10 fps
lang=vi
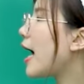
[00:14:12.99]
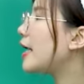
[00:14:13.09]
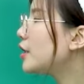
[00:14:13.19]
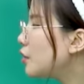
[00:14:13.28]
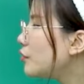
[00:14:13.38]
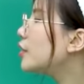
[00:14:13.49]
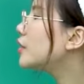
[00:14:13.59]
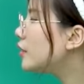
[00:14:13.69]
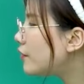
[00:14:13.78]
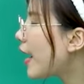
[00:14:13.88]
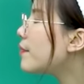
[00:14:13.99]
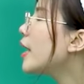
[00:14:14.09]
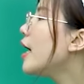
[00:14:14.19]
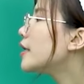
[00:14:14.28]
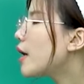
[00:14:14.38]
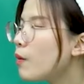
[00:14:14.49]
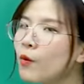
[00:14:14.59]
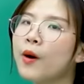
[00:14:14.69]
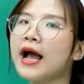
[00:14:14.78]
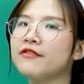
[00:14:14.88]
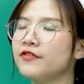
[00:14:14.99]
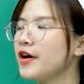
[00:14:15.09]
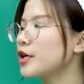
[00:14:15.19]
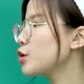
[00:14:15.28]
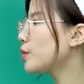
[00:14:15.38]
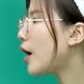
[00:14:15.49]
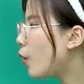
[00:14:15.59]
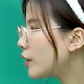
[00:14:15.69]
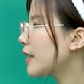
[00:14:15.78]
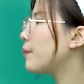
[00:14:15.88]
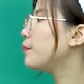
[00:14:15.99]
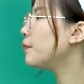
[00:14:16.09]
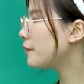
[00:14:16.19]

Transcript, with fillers: Hán, từ vựng, ngữ pháp thông qua việc chúng ta ôn tập